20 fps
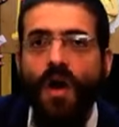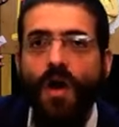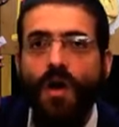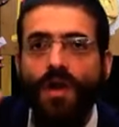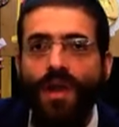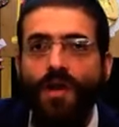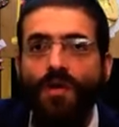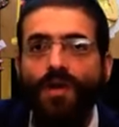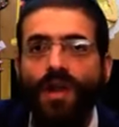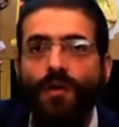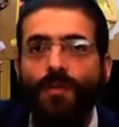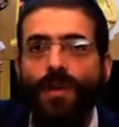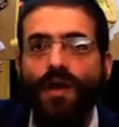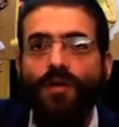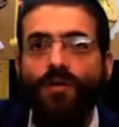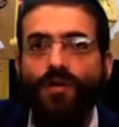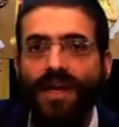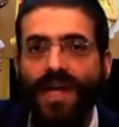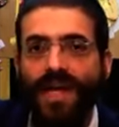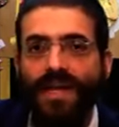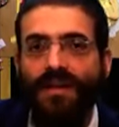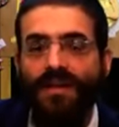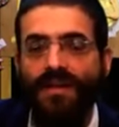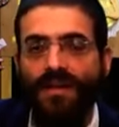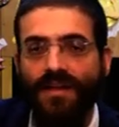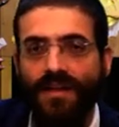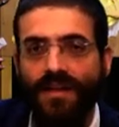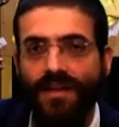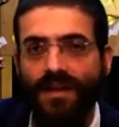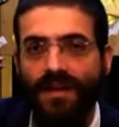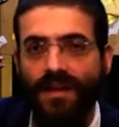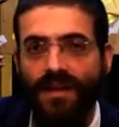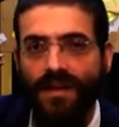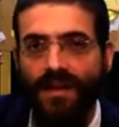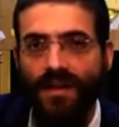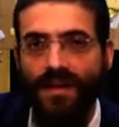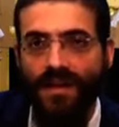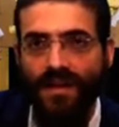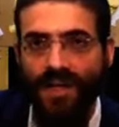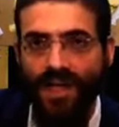Alors là, on a une marloquette
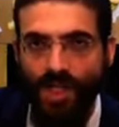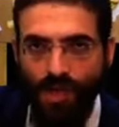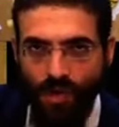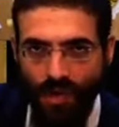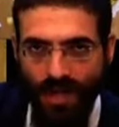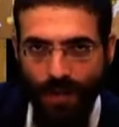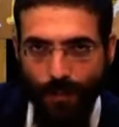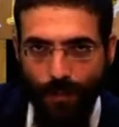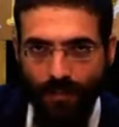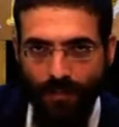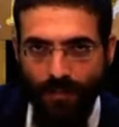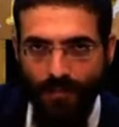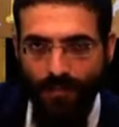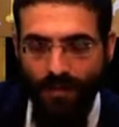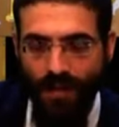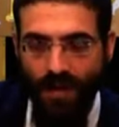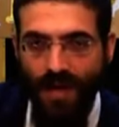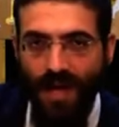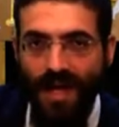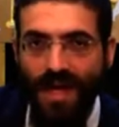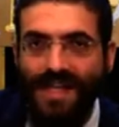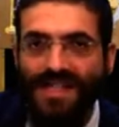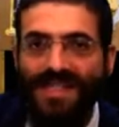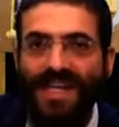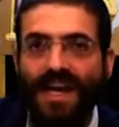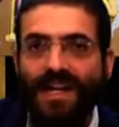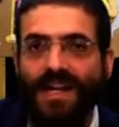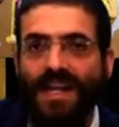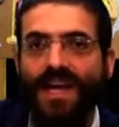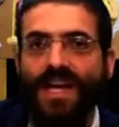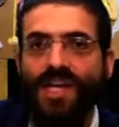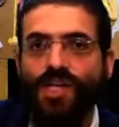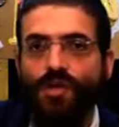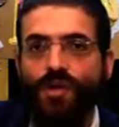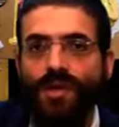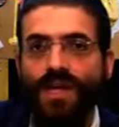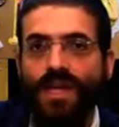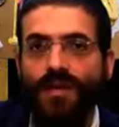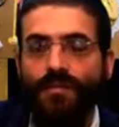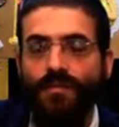Rishonim. Certains
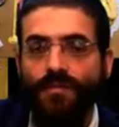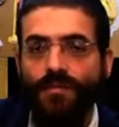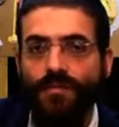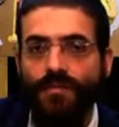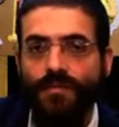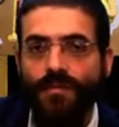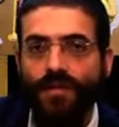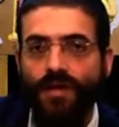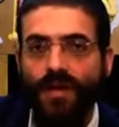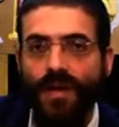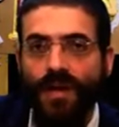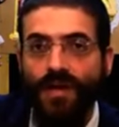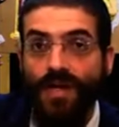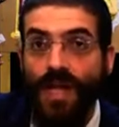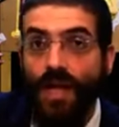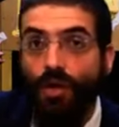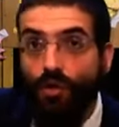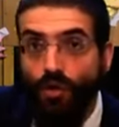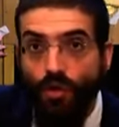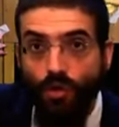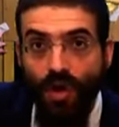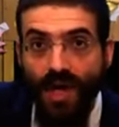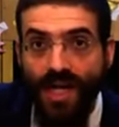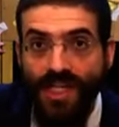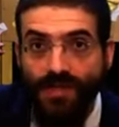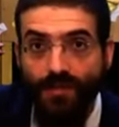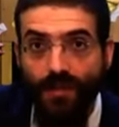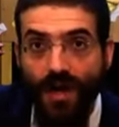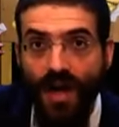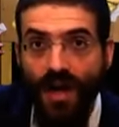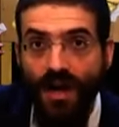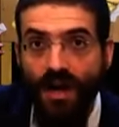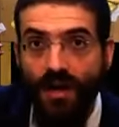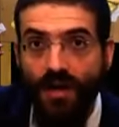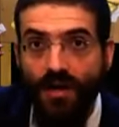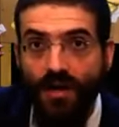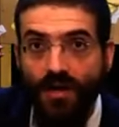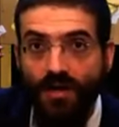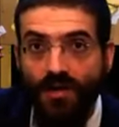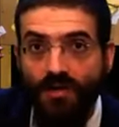Rishonim, tels que le Rajba,
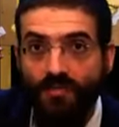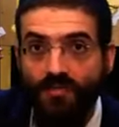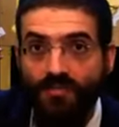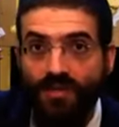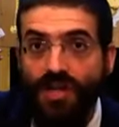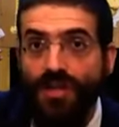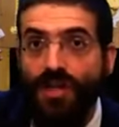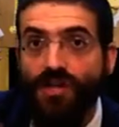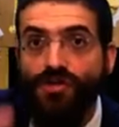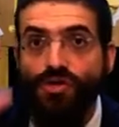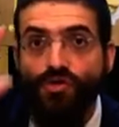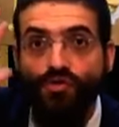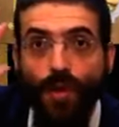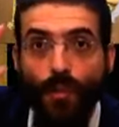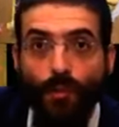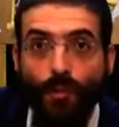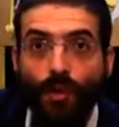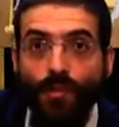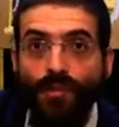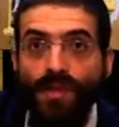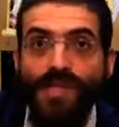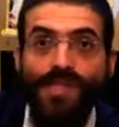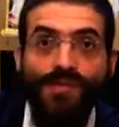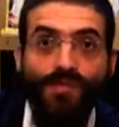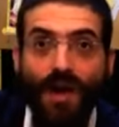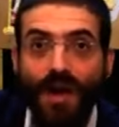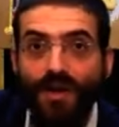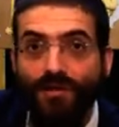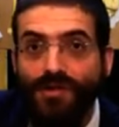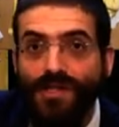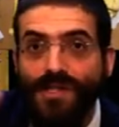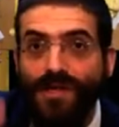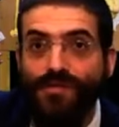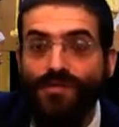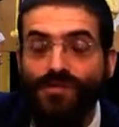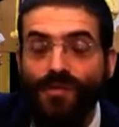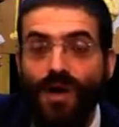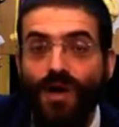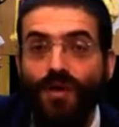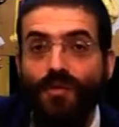on dit ça change quoi premier soir, deuxième
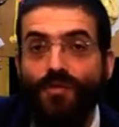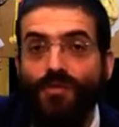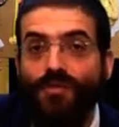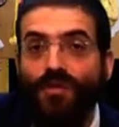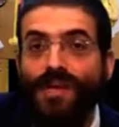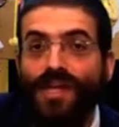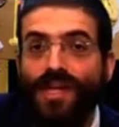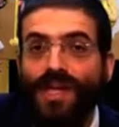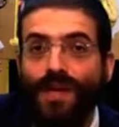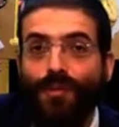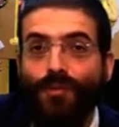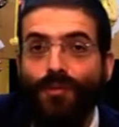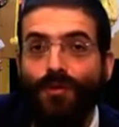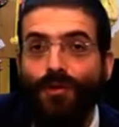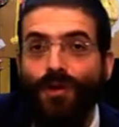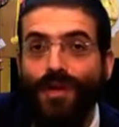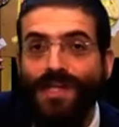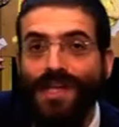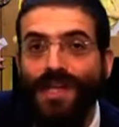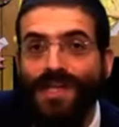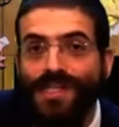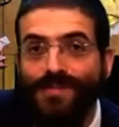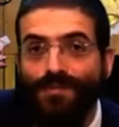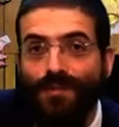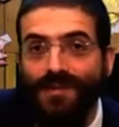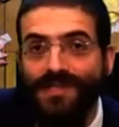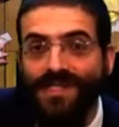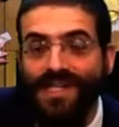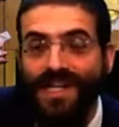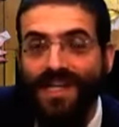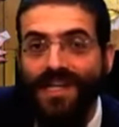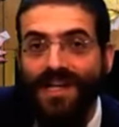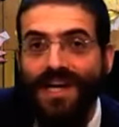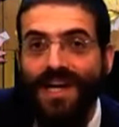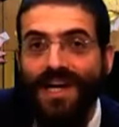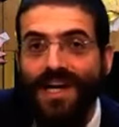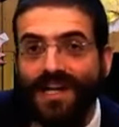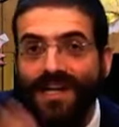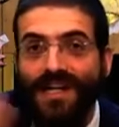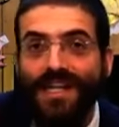soir On te dit qu'il pleut, que tu es dispensé.
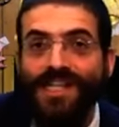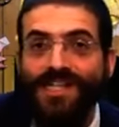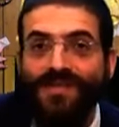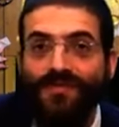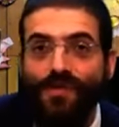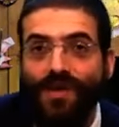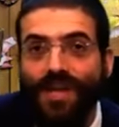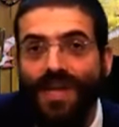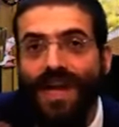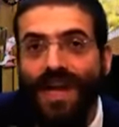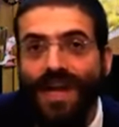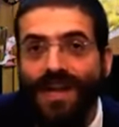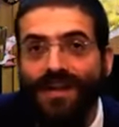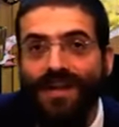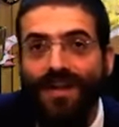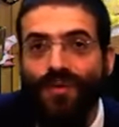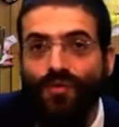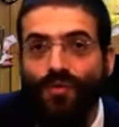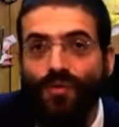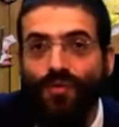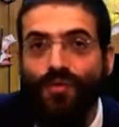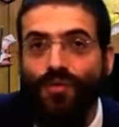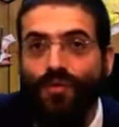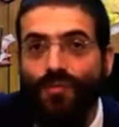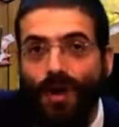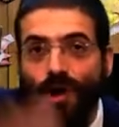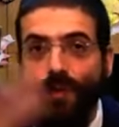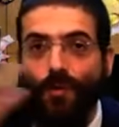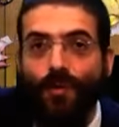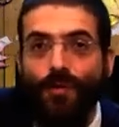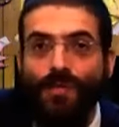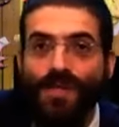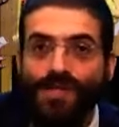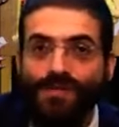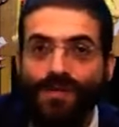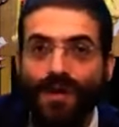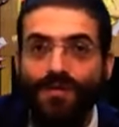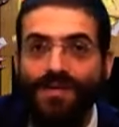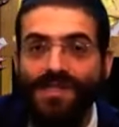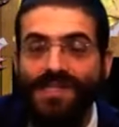Tejvou, ken ben, le premier
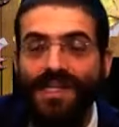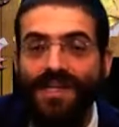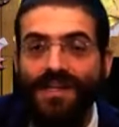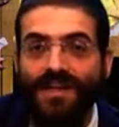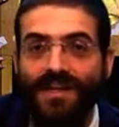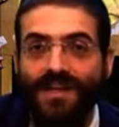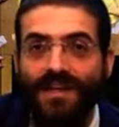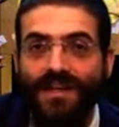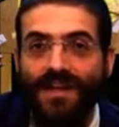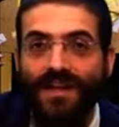soir aussi.